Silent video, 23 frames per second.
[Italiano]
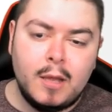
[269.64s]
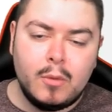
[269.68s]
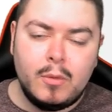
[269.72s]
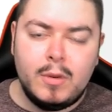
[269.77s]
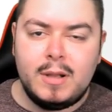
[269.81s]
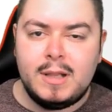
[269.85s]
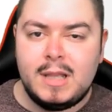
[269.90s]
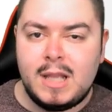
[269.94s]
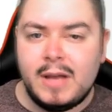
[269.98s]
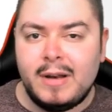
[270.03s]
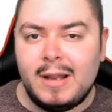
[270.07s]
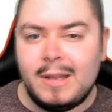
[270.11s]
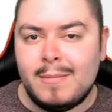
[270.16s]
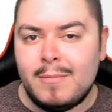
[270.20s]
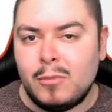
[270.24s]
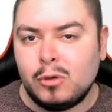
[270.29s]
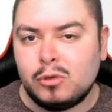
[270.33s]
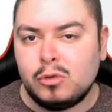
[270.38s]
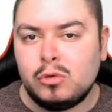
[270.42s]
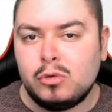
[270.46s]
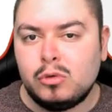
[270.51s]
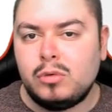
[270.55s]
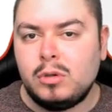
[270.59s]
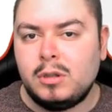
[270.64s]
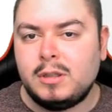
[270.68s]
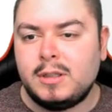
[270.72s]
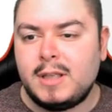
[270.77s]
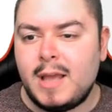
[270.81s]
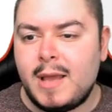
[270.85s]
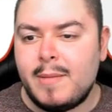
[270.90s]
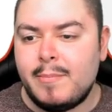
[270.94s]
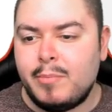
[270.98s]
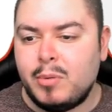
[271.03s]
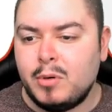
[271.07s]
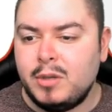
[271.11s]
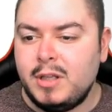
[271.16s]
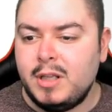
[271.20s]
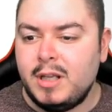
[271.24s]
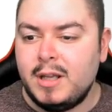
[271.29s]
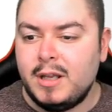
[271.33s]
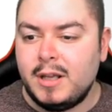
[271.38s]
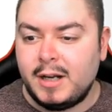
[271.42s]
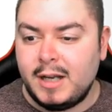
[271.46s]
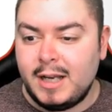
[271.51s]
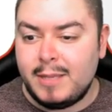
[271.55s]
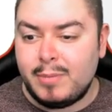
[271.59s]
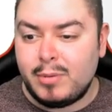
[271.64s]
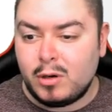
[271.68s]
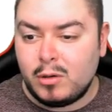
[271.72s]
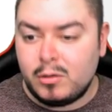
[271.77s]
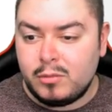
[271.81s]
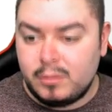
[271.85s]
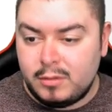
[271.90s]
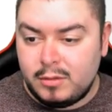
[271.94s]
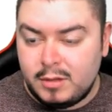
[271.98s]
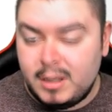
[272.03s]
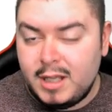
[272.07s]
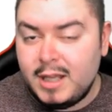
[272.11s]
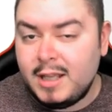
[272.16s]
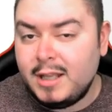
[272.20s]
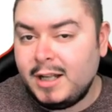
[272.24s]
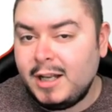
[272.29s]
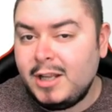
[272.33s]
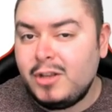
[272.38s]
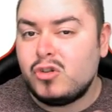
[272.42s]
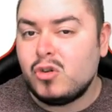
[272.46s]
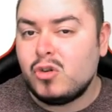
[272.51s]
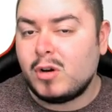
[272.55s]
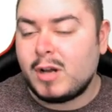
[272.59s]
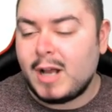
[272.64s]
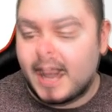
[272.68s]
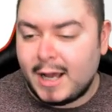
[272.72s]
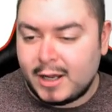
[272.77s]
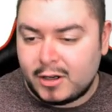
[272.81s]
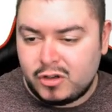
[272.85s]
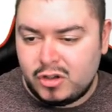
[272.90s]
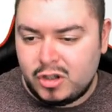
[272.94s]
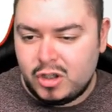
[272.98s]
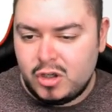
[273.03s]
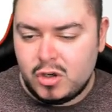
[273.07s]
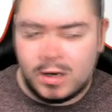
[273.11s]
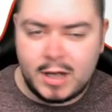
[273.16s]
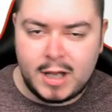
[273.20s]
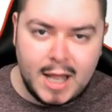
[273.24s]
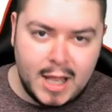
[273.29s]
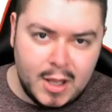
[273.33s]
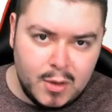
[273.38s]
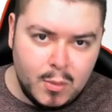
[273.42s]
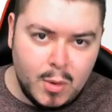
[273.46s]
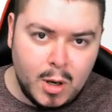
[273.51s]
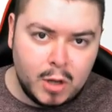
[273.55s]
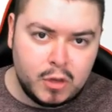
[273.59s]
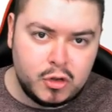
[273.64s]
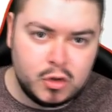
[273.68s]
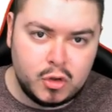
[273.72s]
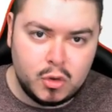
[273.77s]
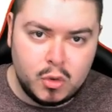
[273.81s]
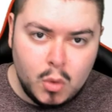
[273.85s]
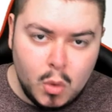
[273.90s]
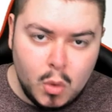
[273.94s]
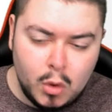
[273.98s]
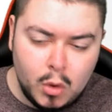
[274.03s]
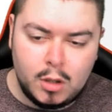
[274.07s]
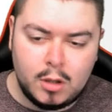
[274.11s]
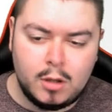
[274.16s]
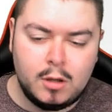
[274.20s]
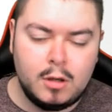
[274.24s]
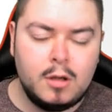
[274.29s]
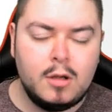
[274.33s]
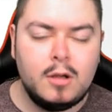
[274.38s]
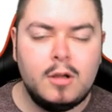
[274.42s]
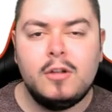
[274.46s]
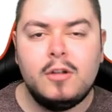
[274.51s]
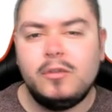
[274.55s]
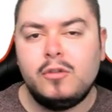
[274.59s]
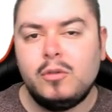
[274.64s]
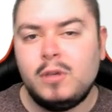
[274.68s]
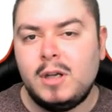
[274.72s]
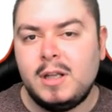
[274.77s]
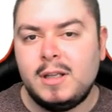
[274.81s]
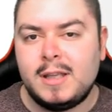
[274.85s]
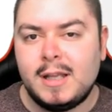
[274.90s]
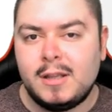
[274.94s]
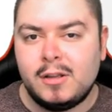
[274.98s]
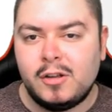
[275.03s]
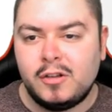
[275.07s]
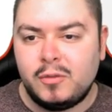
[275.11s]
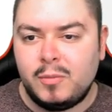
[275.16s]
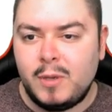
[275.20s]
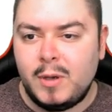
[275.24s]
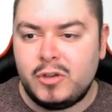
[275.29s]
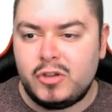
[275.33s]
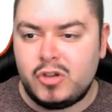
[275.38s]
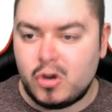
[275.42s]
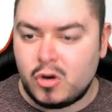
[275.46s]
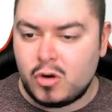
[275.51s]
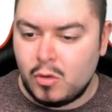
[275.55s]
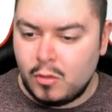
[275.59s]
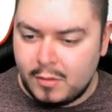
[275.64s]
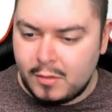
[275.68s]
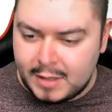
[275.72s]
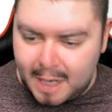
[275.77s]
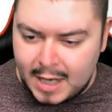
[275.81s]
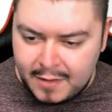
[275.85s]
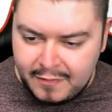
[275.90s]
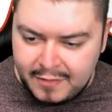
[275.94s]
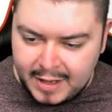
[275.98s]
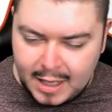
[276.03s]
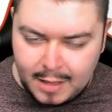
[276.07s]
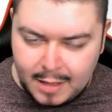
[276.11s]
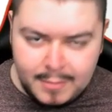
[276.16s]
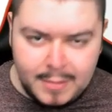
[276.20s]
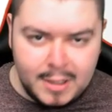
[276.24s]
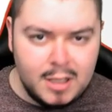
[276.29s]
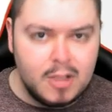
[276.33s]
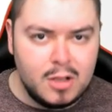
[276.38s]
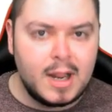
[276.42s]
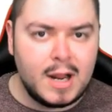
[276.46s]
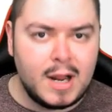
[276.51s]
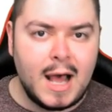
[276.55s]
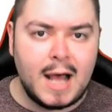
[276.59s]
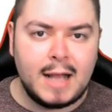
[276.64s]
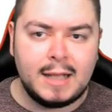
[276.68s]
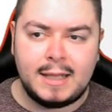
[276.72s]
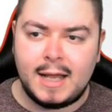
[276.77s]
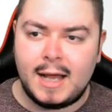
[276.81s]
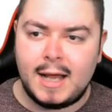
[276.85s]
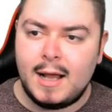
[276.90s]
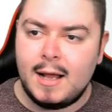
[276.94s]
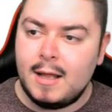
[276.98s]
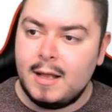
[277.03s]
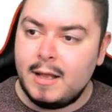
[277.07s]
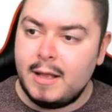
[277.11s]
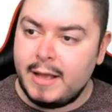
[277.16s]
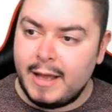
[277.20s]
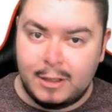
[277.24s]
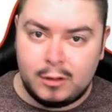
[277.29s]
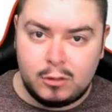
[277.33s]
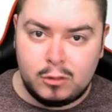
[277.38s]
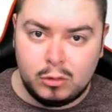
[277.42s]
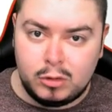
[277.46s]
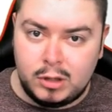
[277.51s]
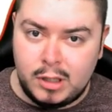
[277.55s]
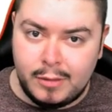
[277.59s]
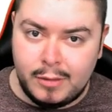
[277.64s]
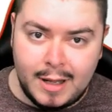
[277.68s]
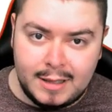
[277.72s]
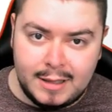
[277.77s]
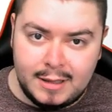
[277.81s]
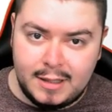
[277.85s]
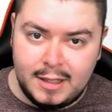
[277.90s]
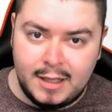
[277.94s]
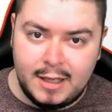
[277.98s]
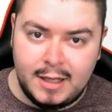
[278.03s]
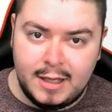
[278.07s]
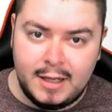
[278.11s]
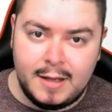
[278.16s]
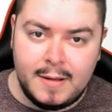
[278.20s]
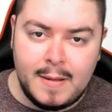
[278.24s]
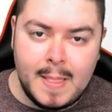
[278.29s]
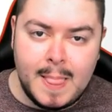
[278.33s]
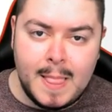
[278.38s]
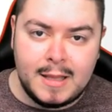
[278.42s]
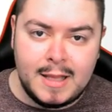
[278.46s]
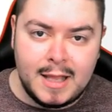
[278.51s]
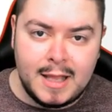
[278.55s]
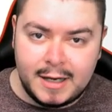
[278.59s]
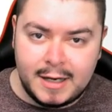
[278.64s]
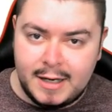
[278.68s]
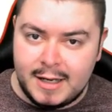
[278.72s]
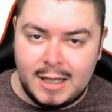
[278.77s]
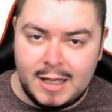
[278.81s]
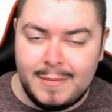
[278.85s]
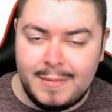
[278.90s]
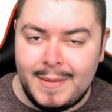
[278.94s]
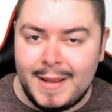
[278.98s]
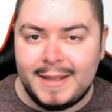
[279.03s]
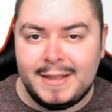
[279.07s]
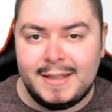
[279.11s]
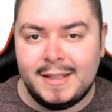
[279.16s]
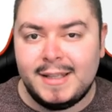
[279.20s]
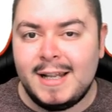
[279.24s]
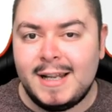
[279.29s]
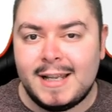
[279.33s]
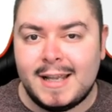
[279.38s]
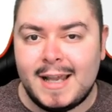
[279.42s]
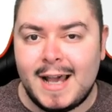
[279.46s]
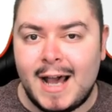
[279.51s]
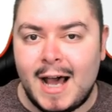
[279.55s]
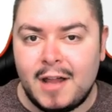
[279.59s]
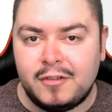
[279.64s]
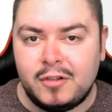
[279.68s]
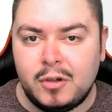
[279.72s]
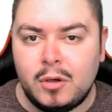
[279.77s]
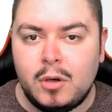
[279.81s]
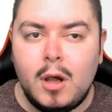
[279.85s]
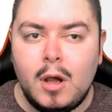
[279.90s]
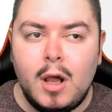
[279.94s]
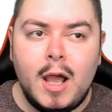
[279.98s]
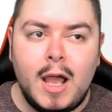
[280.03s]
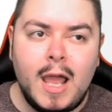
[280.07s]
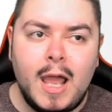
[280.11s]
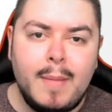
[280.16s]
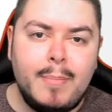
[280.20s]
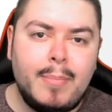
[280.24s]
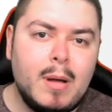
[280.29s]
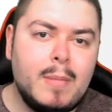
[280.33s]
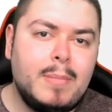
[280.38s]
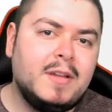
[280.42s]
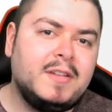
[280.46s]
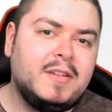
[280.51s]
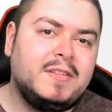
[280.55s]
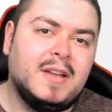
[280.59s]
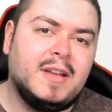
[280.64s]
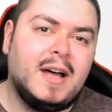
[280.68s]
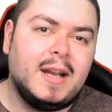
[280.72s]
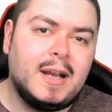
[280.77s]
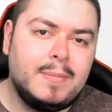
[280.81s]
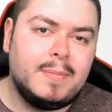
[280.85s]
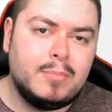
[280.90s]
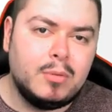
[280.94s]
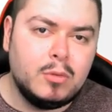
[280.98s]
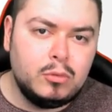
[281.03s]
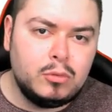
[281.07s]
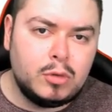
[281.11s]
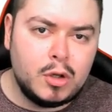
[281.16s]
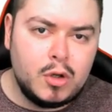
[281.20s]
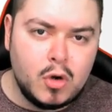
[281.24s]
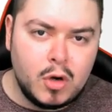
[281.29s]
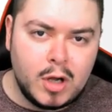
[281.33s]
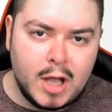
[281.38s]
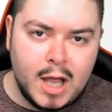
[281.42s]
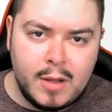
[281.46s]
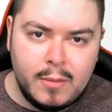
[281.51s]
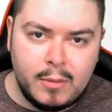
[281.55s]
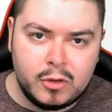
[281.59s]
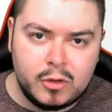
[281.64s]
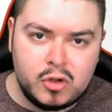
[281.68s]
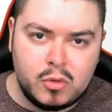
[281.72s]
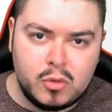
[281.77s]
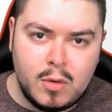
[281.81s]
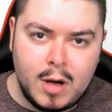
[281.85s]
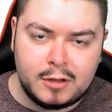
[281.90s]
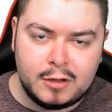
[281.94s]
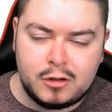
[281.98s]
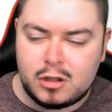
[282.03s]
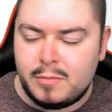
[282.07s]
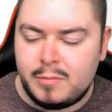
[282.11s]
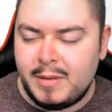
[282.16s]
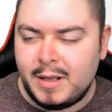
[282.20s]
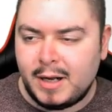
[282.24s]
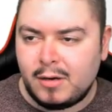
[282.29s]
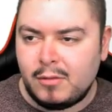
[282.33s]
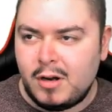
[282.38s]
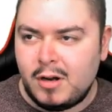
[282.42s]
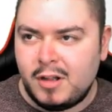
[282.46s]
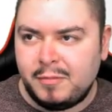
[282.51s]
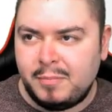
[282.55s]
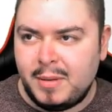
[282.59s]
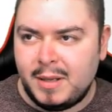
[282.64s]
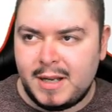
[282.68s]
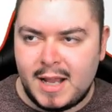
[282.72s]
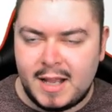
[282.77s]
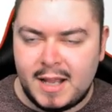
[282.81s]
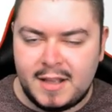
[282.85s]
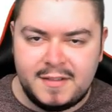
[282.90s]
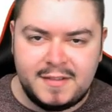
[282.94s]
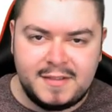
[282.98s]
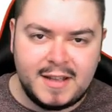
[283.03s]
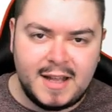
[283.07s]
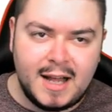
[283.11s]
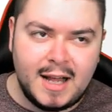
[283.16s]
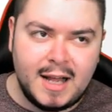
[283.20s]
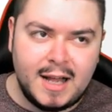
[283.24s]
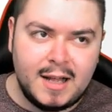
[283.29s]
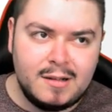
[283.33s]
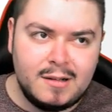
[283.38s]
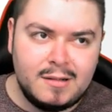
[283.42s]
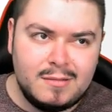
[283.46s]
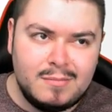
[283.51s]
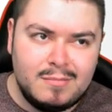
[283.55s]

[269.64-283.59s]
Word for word: quindi avremo tutto il tempo di, ripro- di rigiocarci Yokai Watch 1 su Nintendo Switch con grafica migliorata e tutti quanti gli arricchimenti del caso e poi passare appunto a Yokai Watch 4 per un'esperienza